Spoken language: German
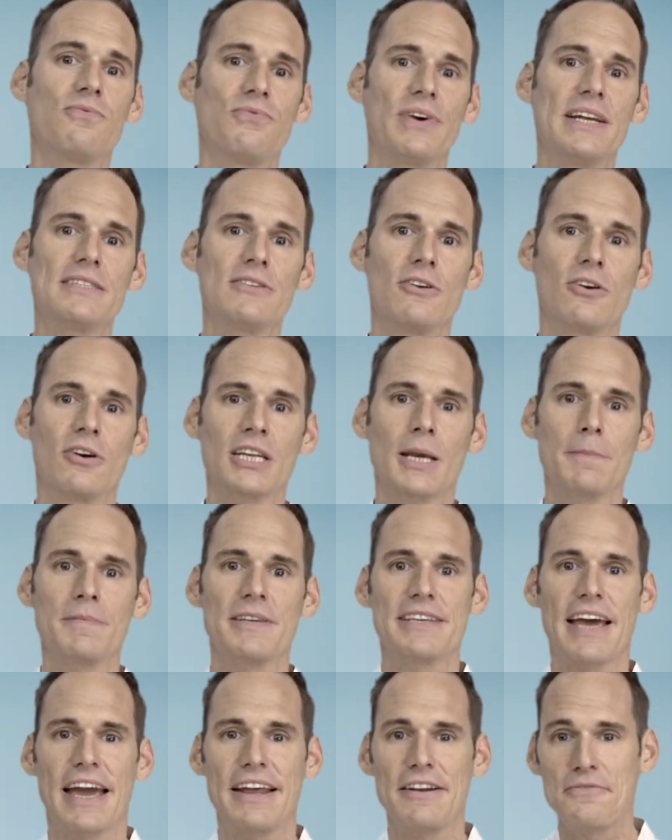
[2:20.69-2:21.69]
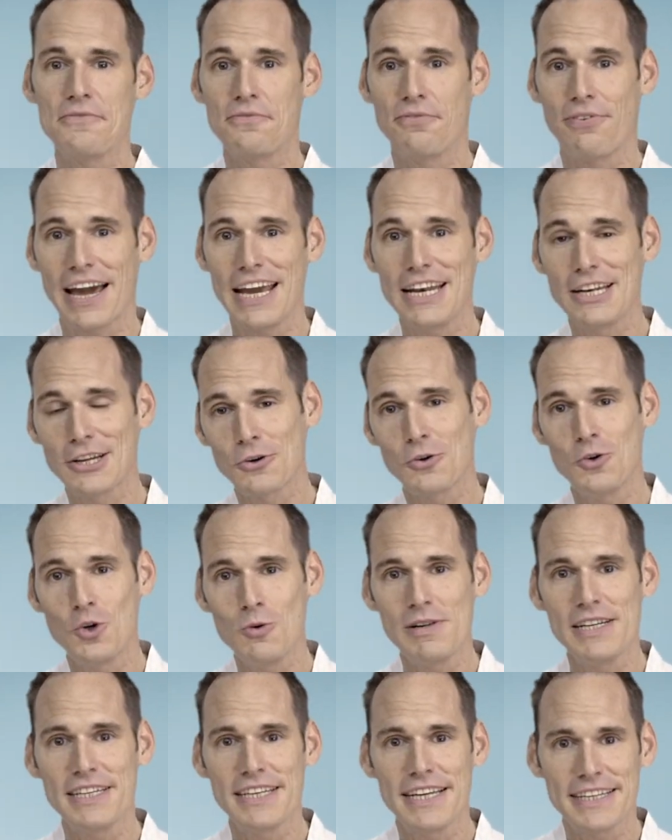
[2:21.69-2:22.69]
Fettsäuren gibt es einen weiteren
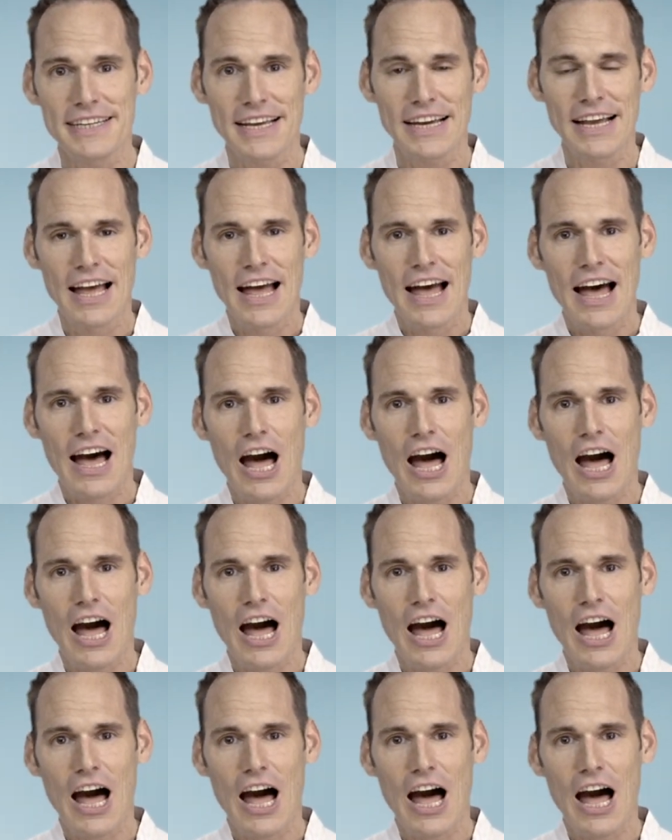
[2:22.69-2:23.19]
Übeltäter